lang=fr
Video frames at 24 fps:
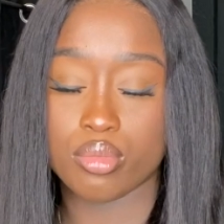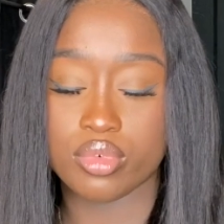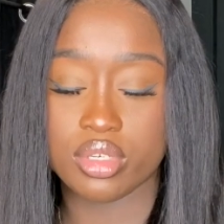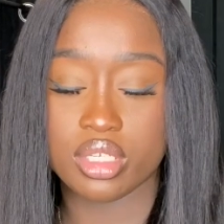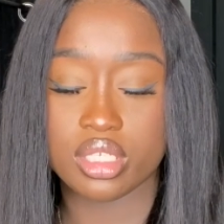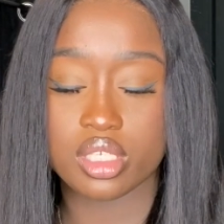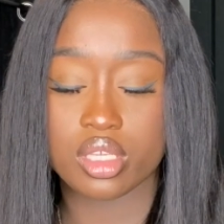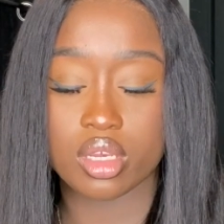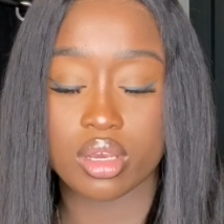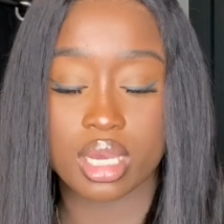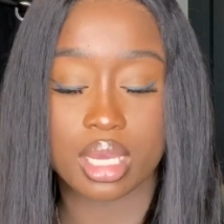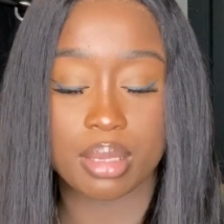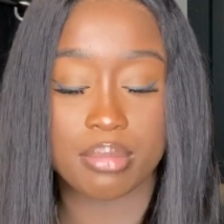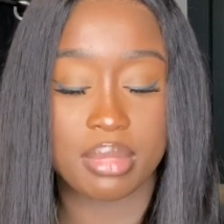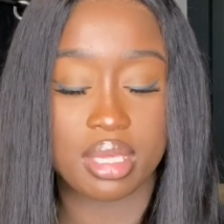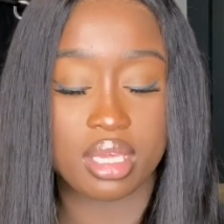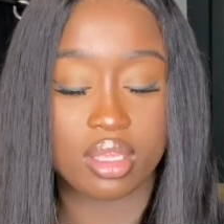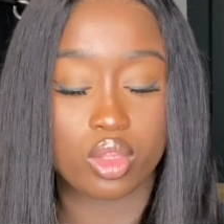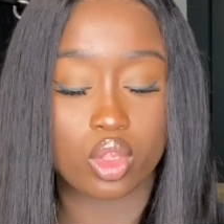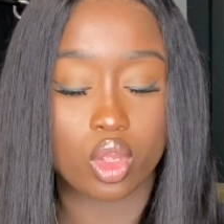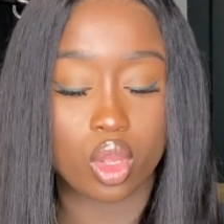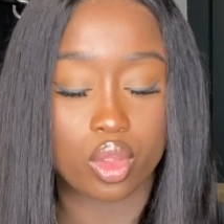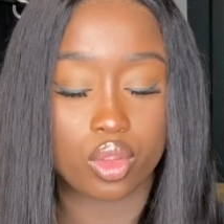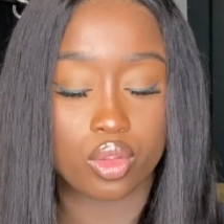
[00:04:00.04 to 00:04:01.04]
mon lisseur
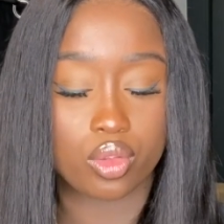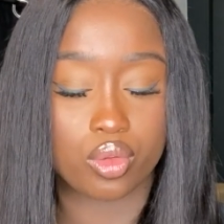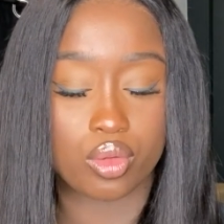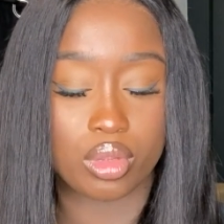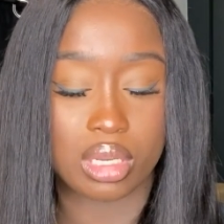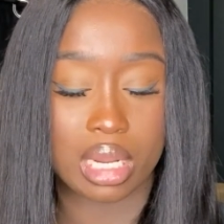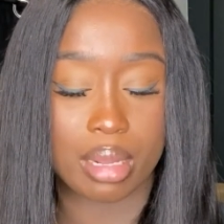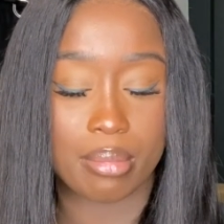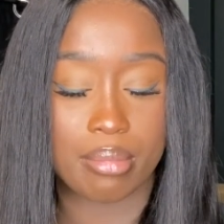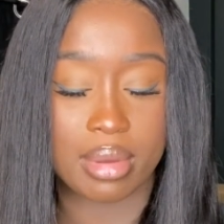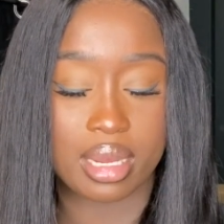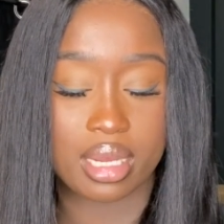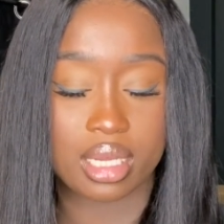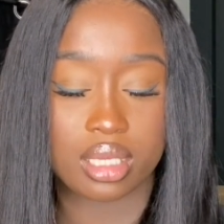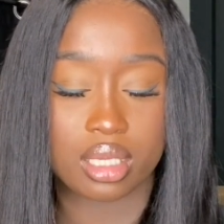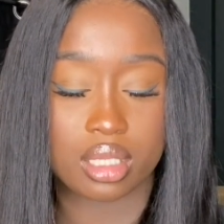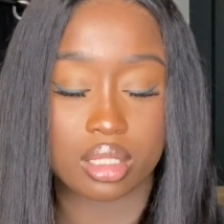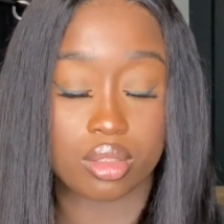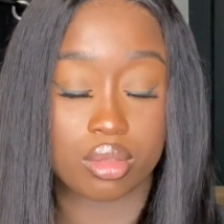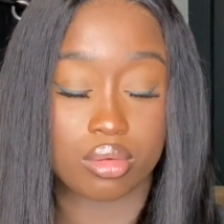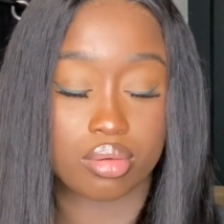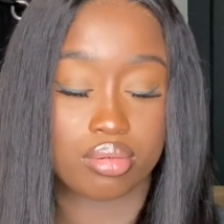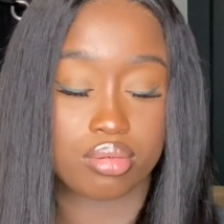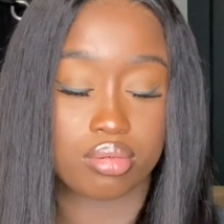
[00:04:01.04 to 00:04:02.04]
Remington de la
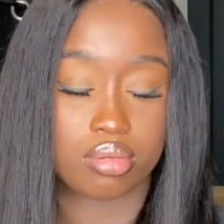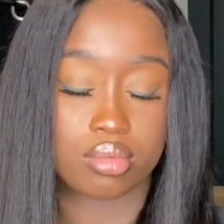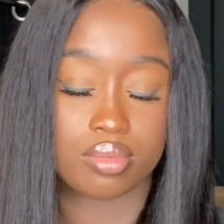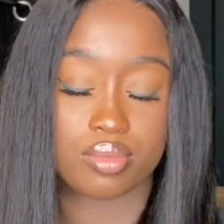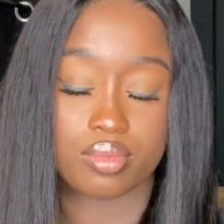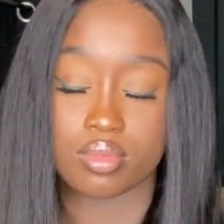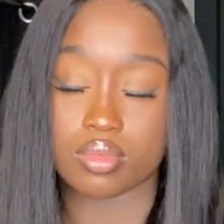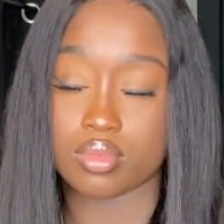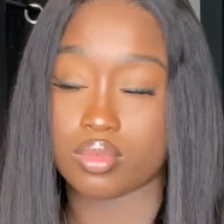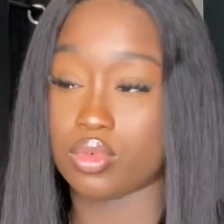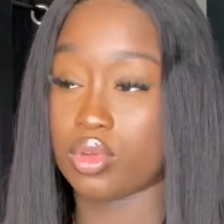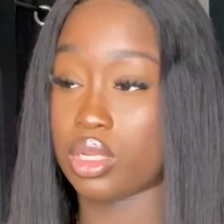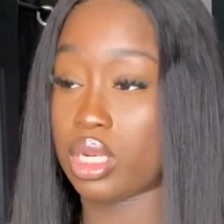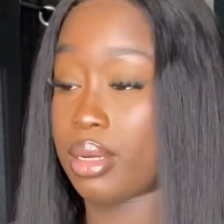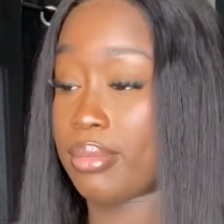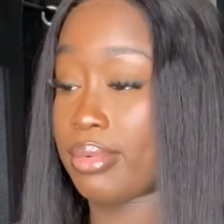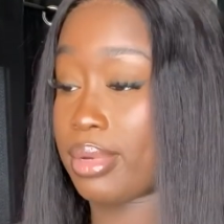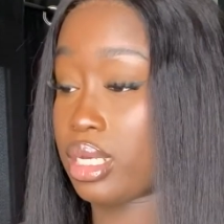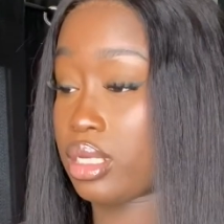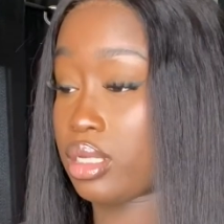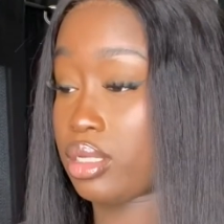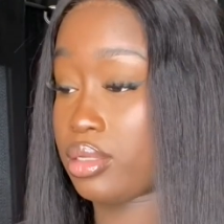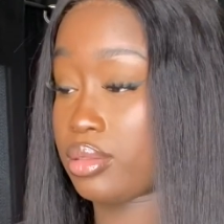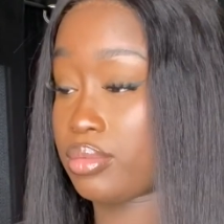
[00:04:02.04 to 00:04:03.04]
marque. De la
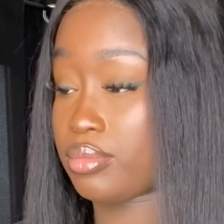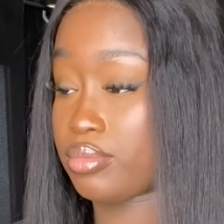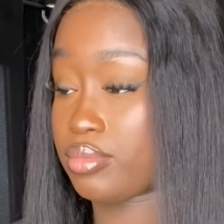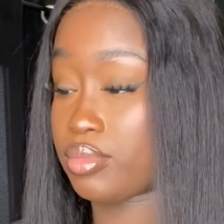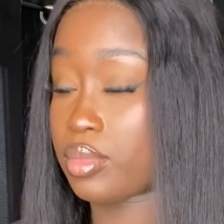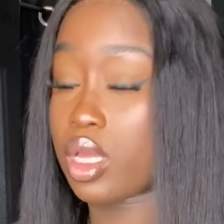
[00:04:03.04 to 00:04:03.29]
marque.